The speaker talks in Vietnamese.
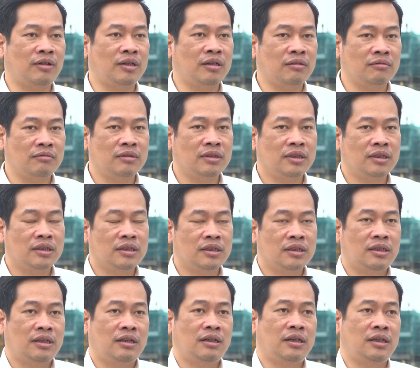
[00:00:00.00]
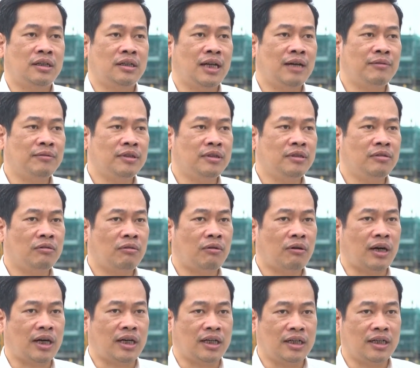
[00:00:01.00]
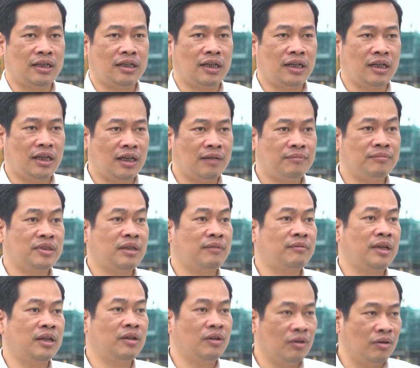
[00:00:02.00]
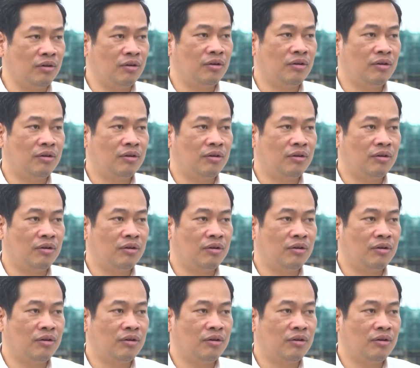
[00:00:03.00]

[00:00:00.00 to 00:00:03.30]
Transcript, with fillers: vào hoạt động, đáp ứng khoảng gần năm trăm căn hộ.